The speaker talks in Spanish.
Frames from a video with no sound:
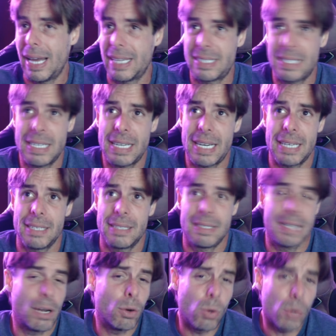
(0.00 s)
Así
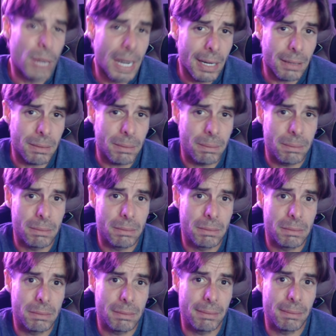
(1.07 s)
que de una,
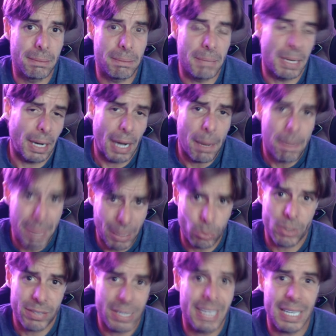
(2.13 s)
mi
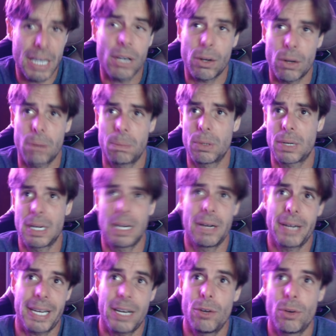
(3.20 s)
respeto hacia Chris Rock, porque
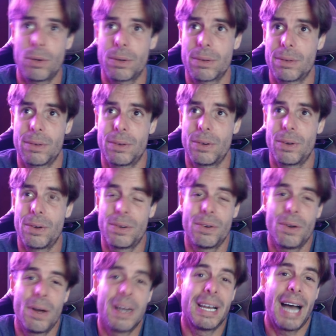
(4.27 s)
la verdad que no,
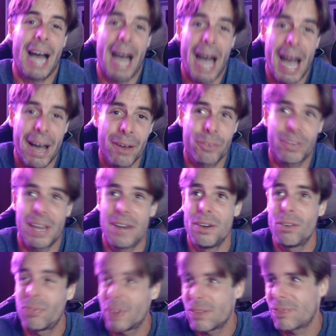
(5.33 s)

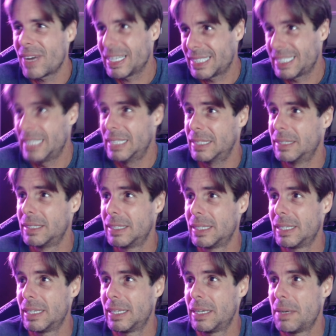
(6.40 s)
no fue fácil.
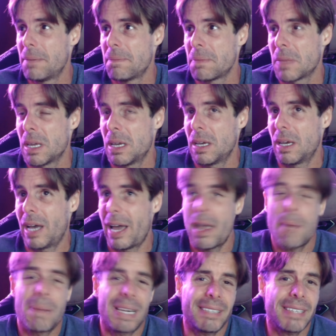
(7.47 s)
A
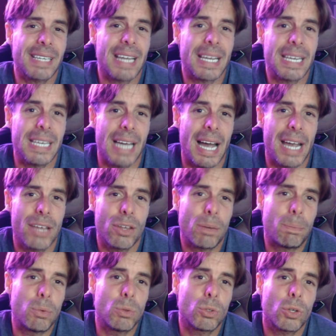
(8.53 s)
mí me parece que aquí hay
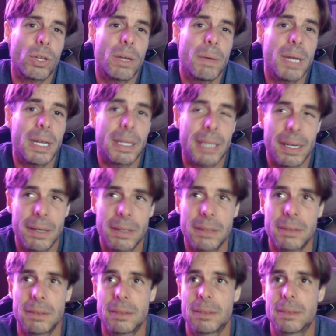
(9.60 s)
dos puntos de vista,
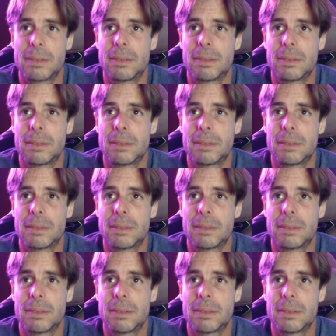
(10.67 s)
¿no?